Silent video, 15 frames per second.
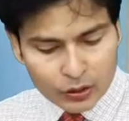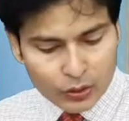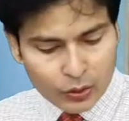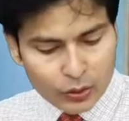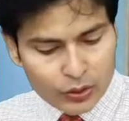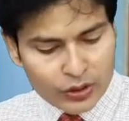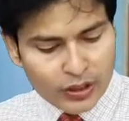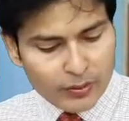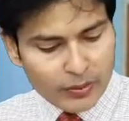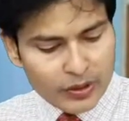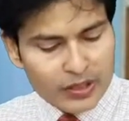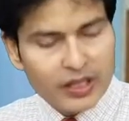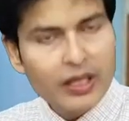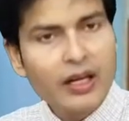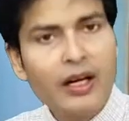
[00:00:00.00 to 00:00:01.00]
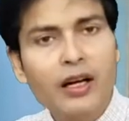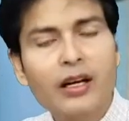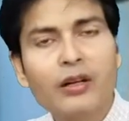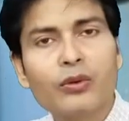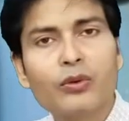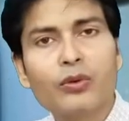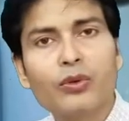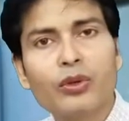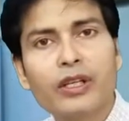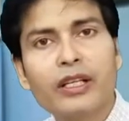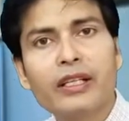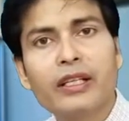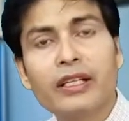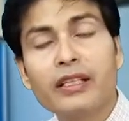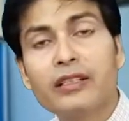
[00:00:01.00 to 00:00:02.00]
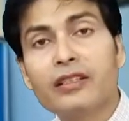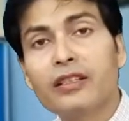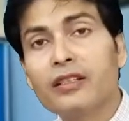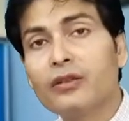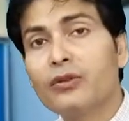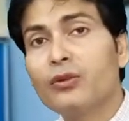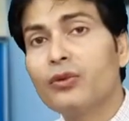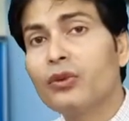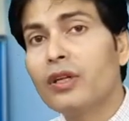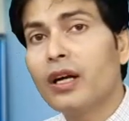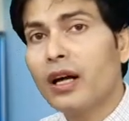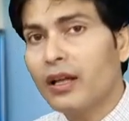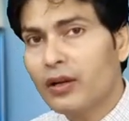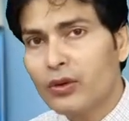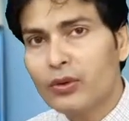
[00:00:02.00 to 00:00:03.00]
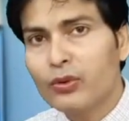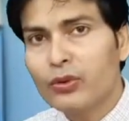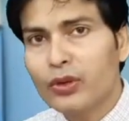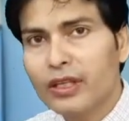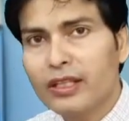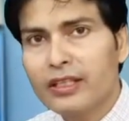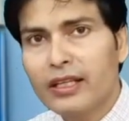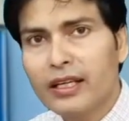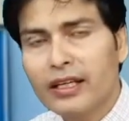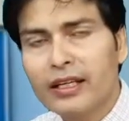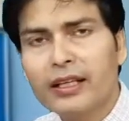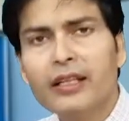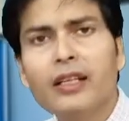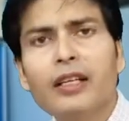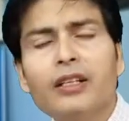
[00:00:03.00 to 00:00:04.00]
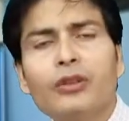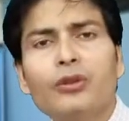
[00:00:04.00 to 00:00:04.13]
तो उसके पीछे अगर उन्होंने ठीक से उन कारणों को नहीं जाना है